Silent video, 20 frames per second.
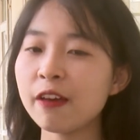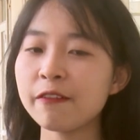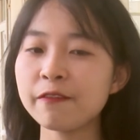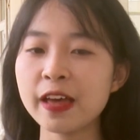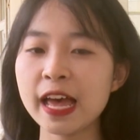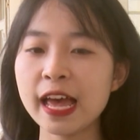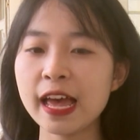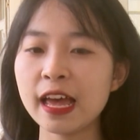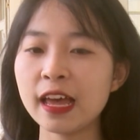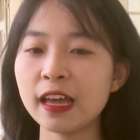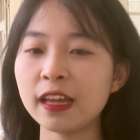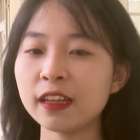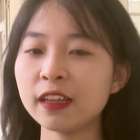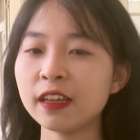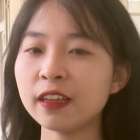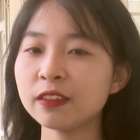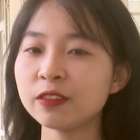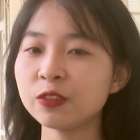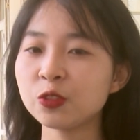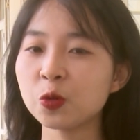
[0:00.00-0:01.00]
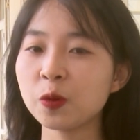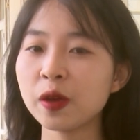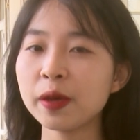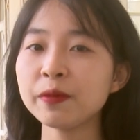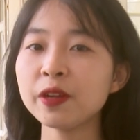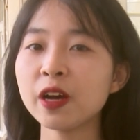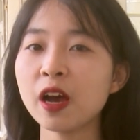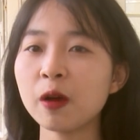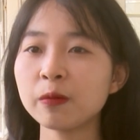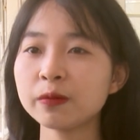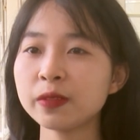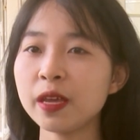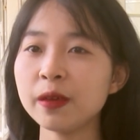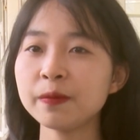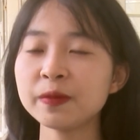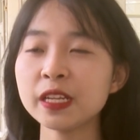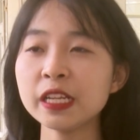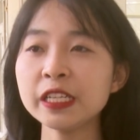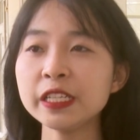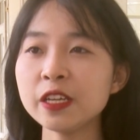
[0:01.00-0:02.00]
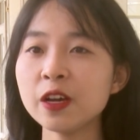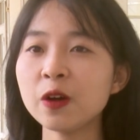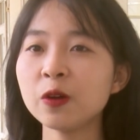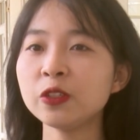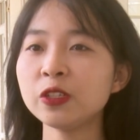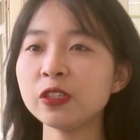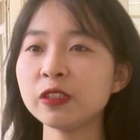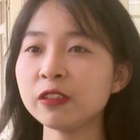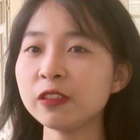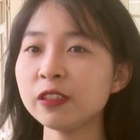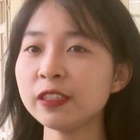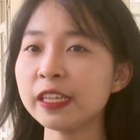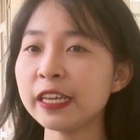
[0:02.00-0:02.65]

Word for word: và chúng em được học thêm rất nhiều những